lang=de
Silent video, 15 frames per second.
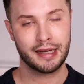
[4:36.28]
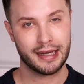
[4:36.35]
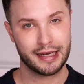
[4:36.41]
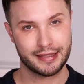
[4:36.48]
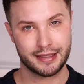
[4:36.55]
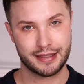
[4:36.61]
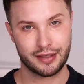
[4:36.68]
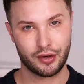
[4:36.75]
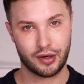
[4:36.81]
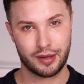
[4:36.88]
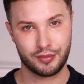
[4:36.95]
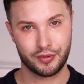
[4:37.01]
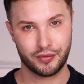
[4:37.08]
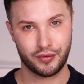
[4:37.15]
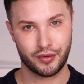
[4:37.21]
heißt es auch
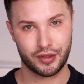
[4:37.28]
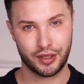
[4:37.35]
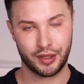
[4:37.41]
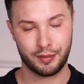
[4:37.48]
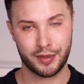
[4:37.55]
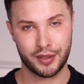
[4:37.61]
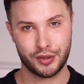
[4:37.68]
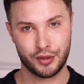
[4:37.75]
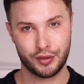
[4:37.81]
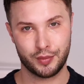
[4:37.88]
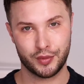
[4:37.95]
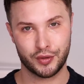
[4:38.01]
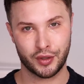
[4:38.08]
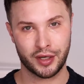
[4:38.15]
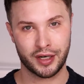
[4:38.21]
ab sofort nicht mehr
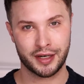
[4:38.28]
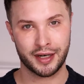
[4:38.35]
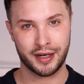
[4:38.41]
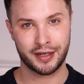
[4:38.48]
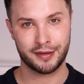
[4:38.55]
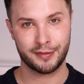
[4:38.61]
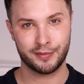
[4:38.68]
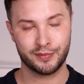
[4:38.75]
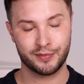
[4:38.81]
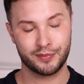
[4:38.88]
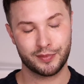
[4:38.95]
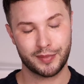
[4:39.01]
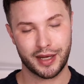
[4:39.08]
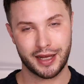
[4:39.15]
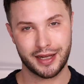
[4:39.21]
Dupe, sondern eine
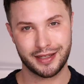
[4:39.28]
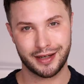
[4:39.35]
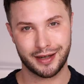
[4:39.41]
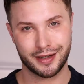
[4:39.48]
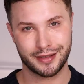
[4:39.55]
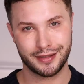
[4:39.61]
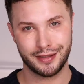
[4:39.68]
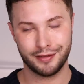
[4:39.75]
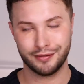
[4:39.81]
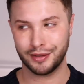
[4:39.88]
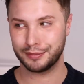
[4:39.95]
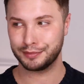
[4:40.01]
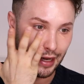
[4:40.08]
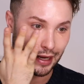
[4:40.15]
Alternative.